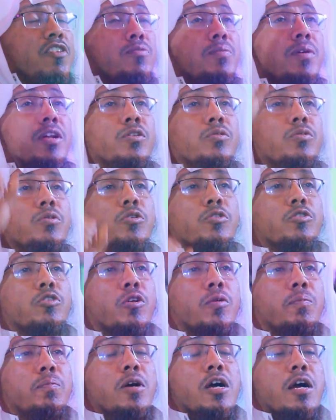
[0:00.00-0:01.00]
আসমানের দূরত্ব
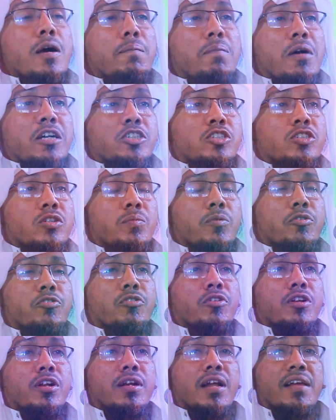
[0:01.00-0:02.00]
পাঁচশো
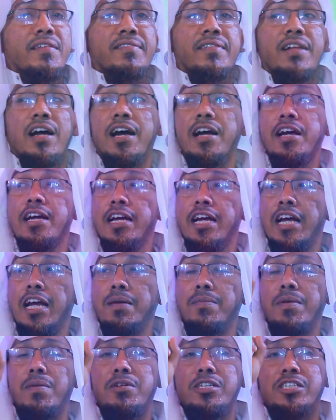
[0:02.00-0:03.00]
বছরের রাস্তা
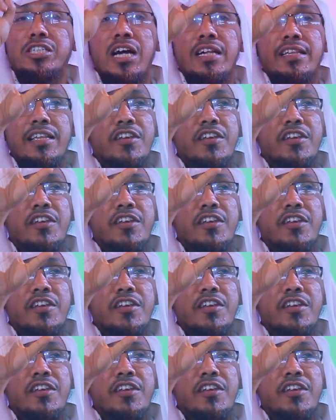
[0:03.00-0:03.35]
এইভাবে সাত